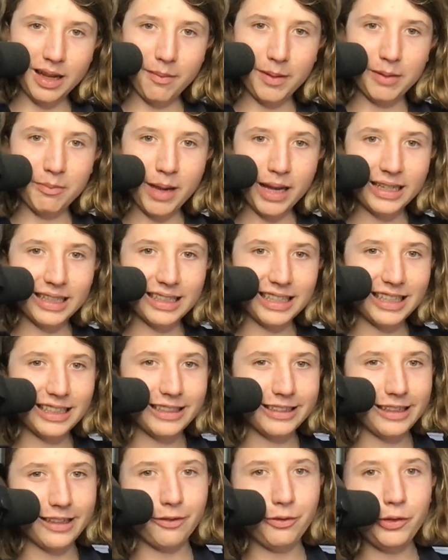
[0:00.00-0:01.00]
aber ich merke
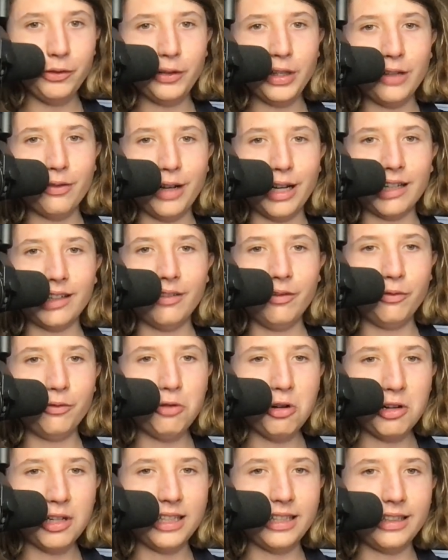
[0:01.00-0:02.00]
gerade, dass 50 Fakten
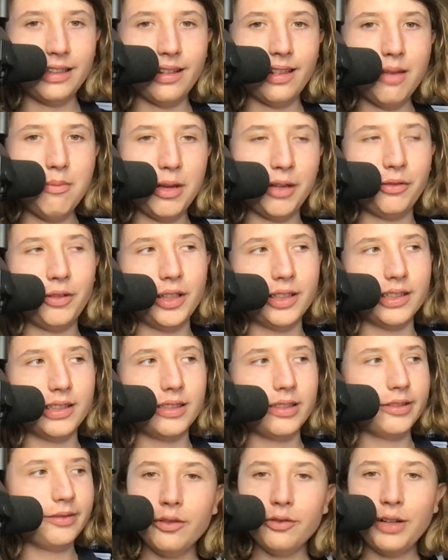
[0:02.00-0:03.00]
wirklich ziemlich viel sind.